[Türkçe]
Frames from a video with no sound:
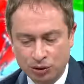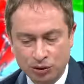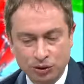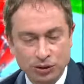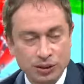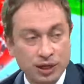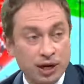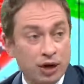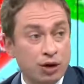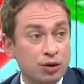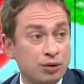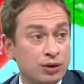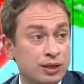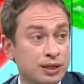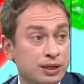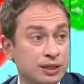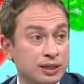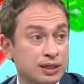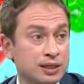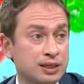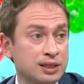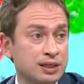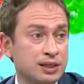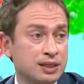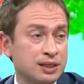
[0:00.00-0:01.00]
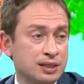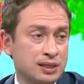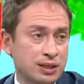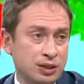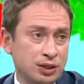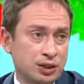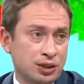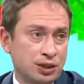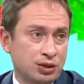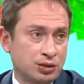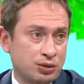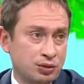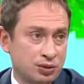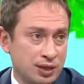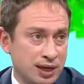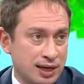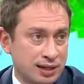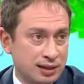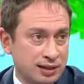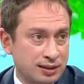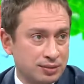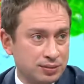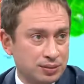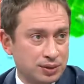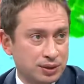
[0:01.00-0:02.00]
Ne önerirsiniz?
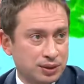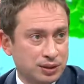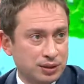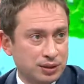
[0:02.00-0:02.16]
Teşekkürler demiş.